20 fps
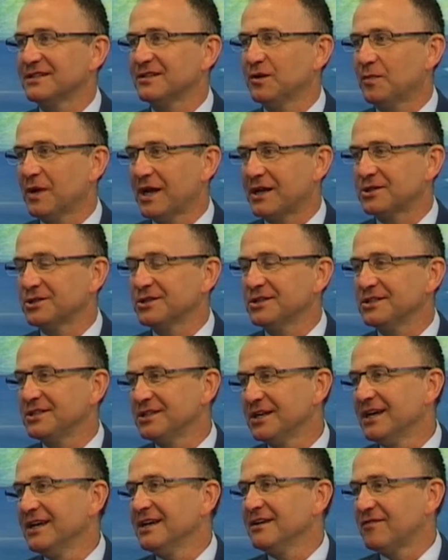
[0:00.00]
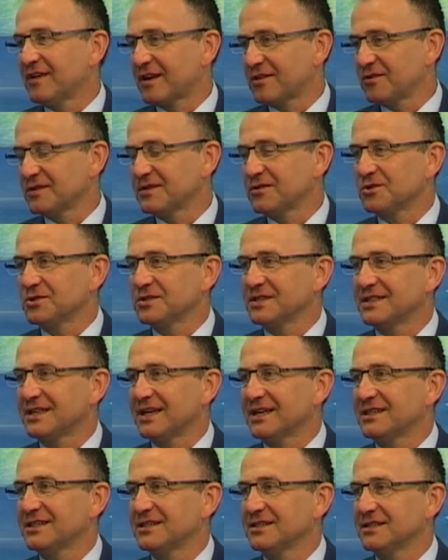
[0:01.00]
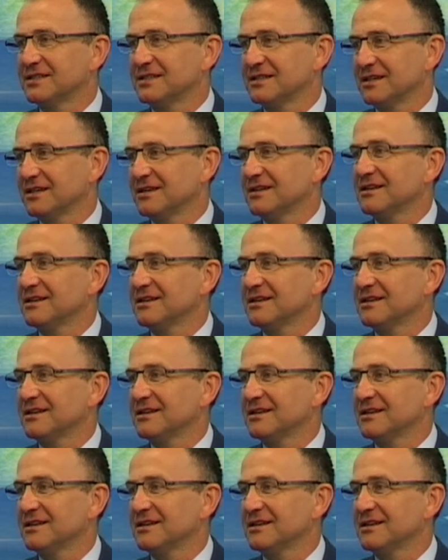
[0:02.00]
zobaczyć, warto skorzystać z,